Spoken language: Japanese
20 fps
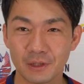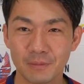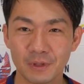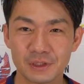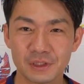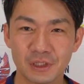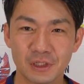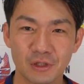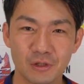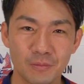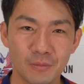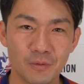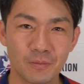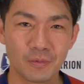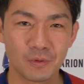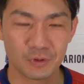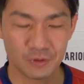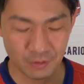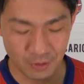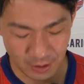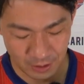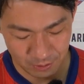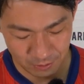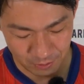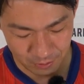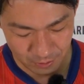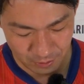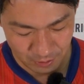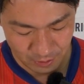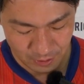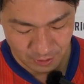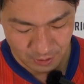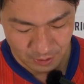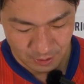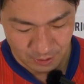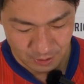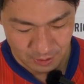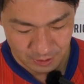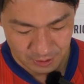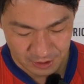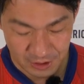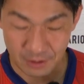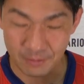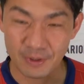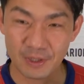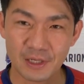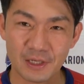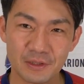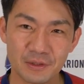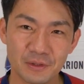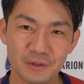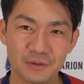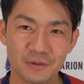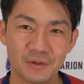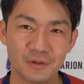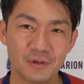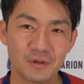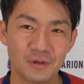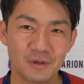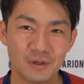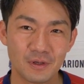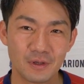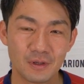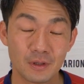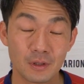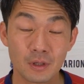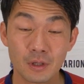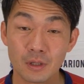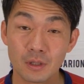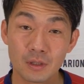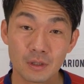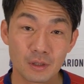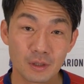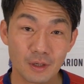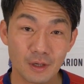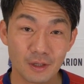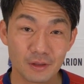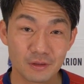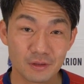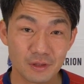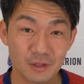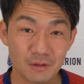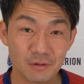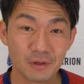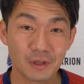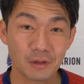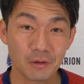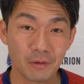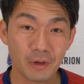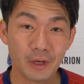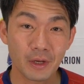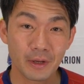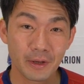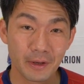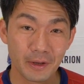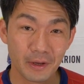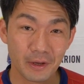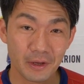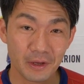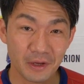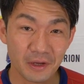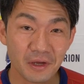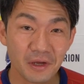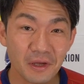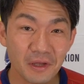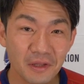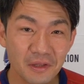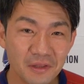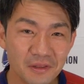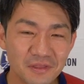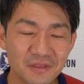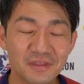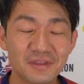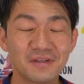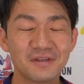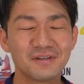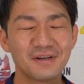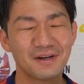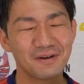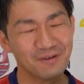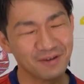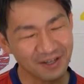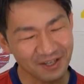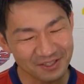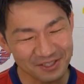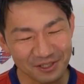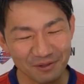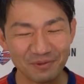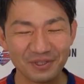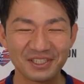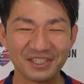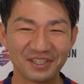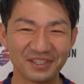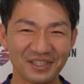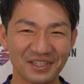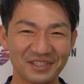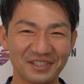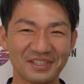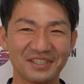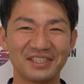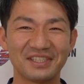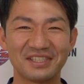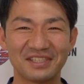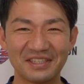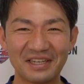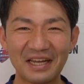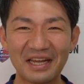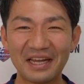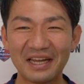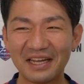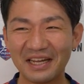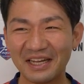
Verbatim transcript: げましたけども僕はあの木山監督のいや勝ってるけどねへへっていうあの感じはめちゃくちゃ好きっすね